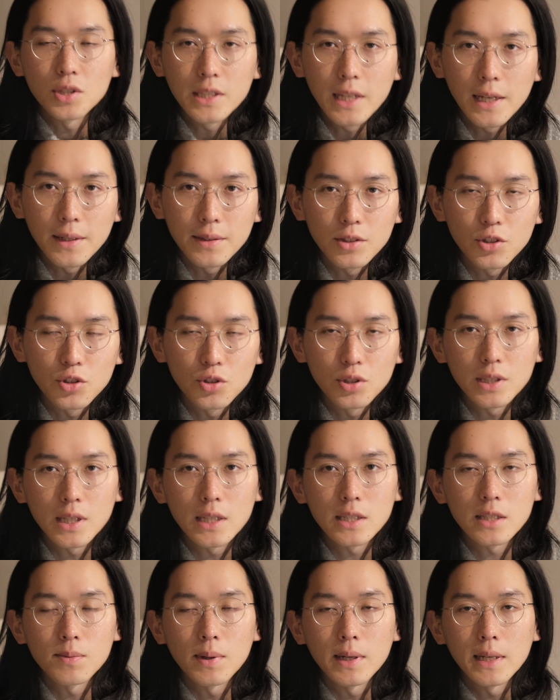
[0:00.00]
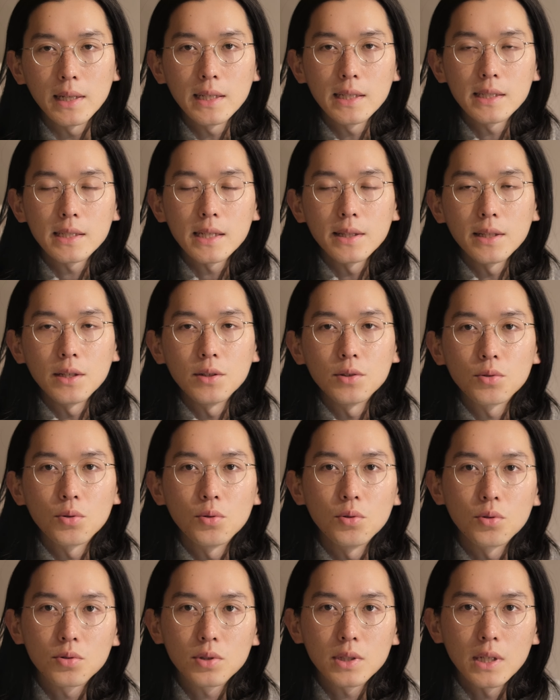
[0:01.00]
年12月までにチャンネル
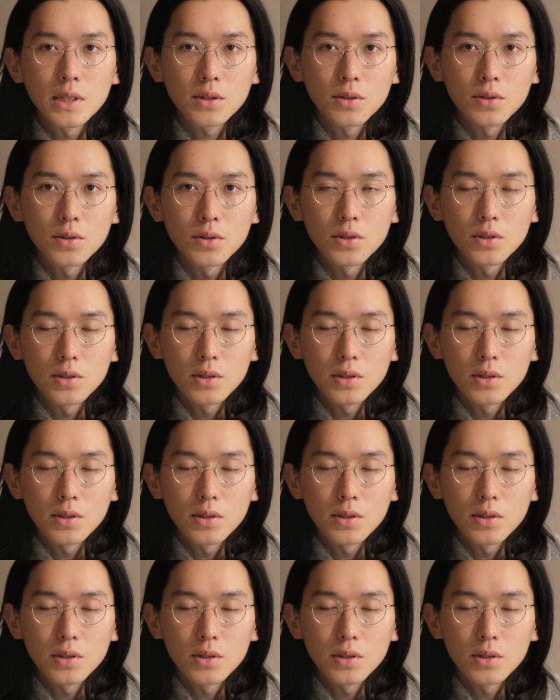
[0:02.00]
登録者数